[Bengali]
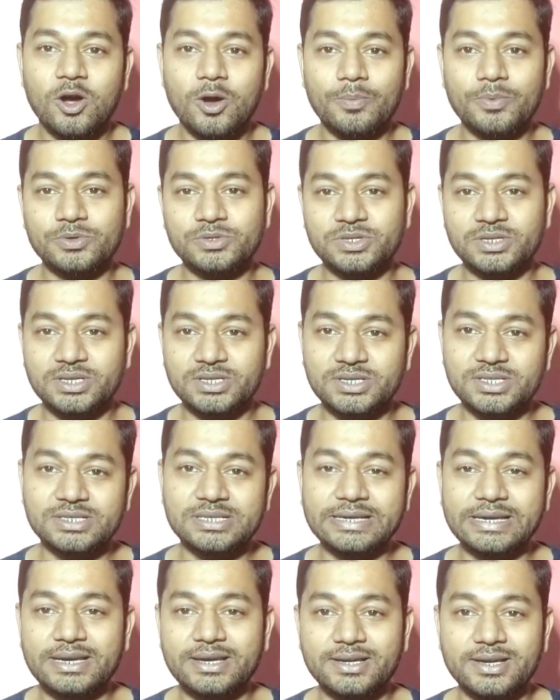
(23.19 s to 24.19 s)
অপরচুনিটিস
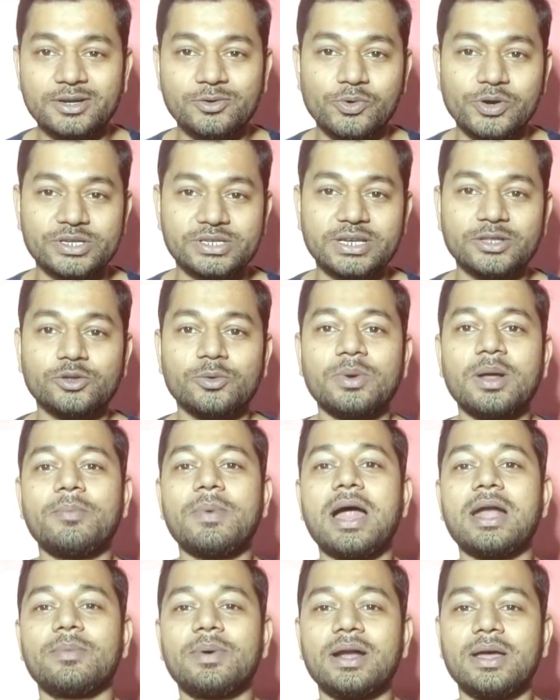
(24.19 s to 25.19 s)
রিলেটেড কোয়েশ্চেন তোমরা
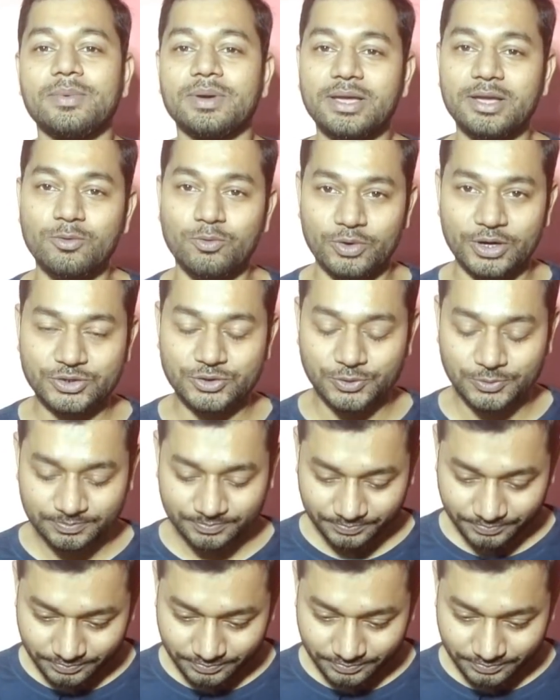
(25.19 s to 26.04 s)
বারবার আমাকে করেছো